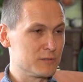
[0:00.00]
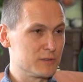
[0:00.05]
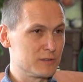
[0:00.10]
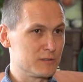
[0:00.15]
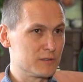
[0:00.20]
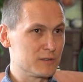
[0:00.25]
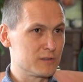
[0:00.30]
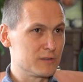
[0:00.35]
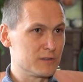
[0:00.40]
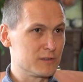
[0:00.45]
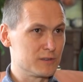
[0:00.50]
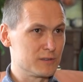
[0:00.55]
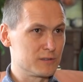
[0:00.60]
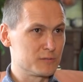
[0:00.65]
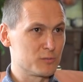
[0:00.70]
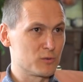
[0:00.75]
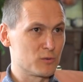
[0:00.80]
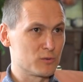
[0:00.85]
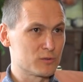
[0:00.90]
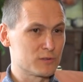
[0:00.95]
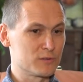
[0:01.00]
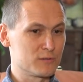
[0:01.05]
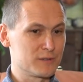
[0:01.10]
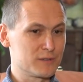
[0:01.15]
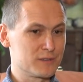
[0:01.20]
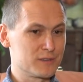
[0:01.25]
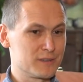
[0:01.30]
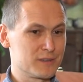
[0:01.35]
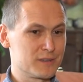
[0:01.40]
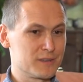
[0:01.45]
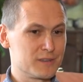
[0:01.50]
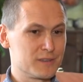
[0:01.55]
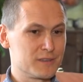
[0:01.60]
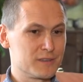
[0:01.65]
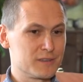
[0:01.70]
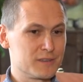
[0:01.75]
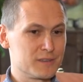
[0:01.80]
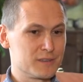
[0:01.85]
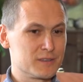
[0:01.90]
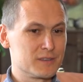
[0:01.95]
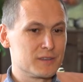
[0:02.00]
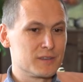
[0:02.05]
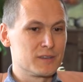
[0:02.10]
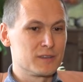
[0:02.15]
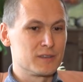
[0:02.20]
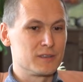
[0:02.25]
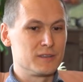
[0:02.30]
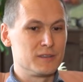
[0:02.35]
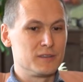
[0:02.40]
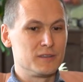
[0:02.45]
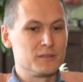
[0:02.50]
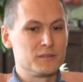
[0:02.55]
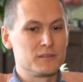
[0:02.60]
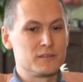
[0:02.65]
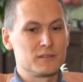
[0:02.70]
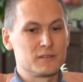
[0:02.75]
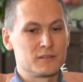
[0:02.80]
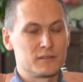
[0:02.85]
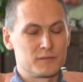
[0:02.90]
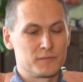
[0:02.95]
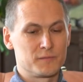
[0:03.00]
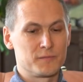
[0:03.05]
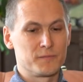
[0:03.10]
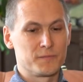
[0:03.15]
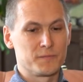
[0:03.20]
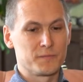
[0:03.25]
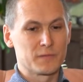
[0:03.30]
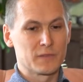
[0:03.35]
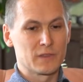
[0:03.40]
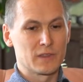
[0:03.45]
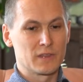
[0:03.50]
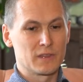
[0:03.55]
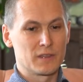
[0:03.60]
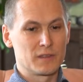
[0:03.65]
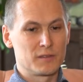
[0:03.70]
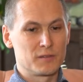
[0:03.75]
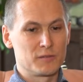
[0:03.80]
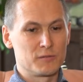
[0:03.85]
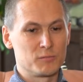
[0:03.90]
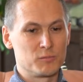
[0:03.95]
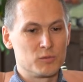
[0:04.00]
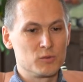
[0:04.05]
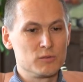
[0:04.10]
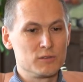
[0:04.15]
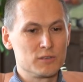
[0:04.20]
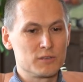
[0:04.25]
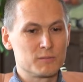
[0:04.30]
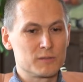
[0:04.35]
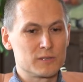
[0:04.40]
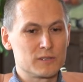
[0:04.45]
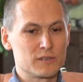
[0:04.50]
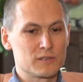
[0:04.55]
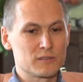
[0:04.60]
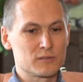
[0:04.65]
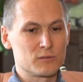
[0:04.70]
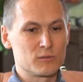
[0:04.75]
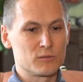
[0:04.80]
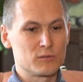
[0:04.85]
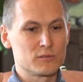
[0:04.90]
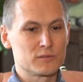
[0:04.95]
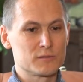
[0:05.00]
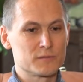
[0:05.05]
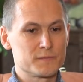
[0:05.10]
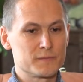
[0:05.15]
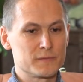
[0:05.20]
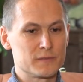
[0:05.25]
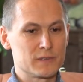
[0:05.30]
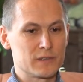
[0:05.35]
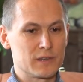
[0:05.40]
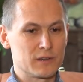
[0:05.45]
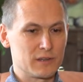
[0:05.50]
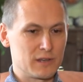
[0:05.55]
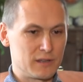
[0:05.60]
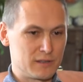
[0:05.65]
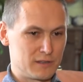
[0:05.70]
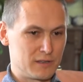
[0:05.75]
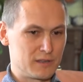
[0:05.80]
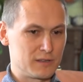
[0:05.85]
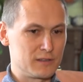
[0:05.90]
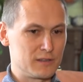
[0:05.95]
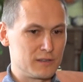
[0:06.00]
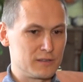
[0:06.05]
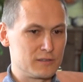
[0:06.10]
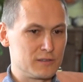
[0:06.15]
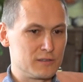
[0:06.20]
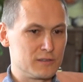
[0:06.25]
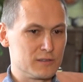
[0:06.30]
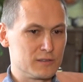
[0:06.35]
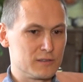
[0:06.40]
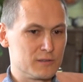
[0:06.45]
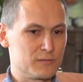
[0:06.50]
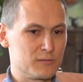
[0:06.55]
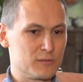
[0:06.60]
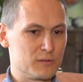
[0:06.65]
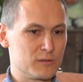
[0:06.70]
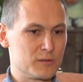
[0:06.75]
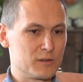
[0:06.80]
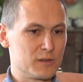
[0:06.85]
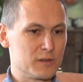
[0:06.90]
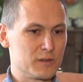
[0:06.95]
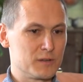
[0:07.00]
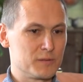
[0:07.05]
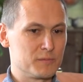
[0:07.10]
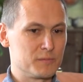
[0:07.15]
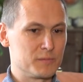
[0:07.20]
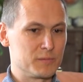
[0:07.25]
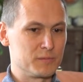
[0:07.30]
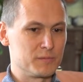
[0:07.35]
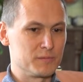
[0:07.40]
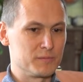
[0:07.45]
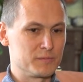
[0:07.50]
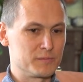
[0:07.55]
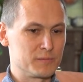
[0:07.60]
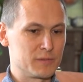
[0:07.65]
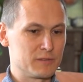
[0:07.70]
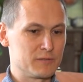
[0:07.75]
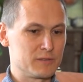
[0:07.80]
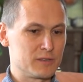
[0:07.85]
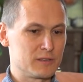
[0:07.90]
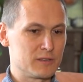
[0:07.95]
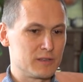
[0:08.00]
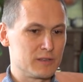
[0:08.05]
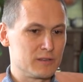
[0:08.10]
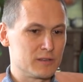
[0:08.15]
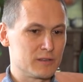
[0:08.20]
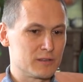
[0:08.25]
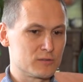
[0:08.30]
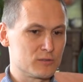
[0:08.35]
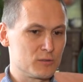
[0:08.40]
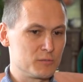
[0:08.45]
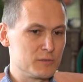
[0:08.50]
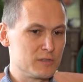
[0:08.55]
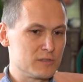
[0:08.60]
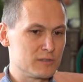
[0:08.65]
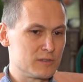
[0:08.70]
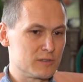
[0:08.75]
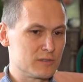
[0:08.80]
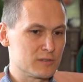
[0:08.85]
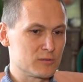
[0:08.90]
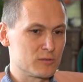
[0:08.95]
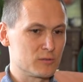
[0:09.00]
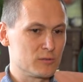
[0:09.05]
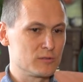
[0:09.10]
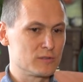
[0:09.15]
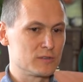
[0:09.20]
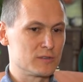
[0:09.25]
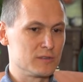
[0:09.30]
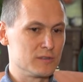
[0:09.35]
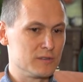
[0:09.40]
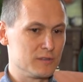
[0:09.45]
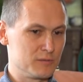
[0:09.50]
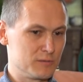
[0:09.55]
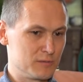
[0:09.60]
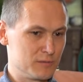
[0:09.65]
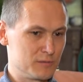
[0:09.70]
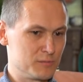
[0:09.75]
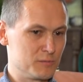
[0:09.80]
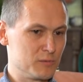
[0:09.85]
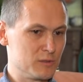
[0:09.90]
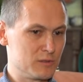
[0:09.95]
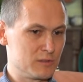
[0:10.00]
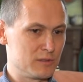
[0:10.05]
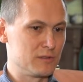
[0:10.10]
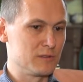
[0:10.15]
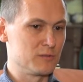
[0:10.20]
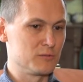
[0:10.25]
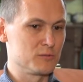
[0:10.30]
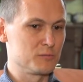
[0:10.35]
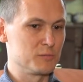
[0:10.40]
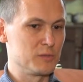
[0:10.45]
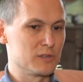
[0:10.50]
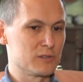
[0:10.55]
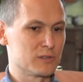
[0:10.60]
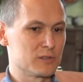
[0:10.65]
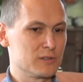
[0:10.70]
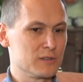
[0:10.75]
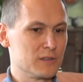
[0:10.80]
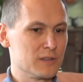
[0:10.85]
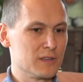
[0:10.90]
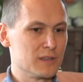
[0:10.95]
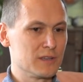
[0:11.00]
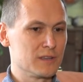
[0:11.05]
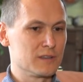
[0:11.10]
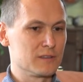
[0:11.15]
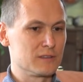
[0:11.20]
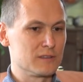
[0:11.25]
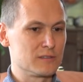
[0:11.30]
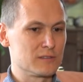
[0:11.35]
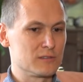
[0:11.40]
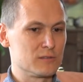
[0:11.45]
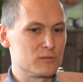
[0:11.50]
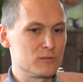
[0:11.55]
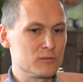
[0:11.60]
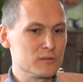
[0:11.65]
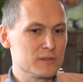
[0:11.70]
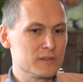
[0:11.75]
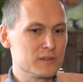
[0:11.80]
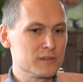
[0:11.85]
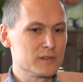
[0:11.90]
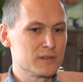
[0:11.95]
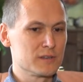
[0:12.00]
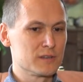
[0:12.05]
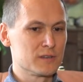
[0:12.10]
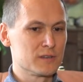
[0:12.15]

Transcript: в человеке из прошлого. И в будущем это раскроется. Какая-то одна из этих его профессиональных особенностей раскроется, и он будет успешен. Если только